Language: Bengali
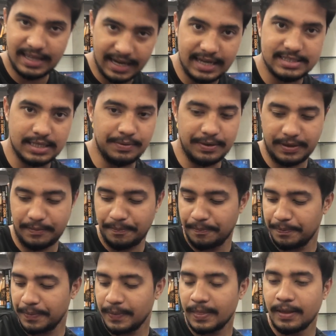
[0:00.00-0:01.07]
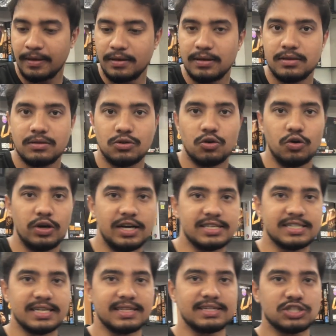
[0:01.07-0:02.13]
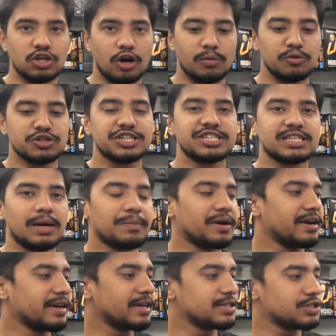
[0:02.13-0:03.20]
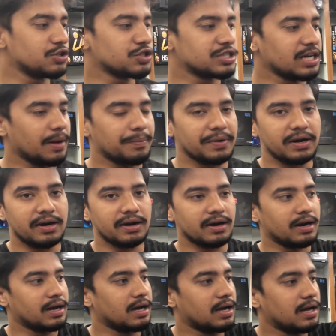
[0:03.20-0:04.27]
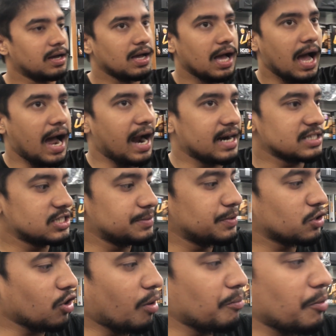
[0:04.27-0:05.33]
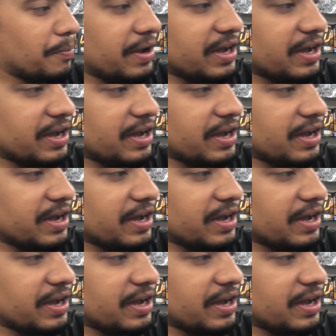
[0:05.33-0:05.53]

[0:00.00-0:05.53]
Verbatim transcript: দেখা যাবে তো এর সাথে সর্বশেষ আমরা রেখেছি হচ্ছে আপনার আট জিবি কম্বো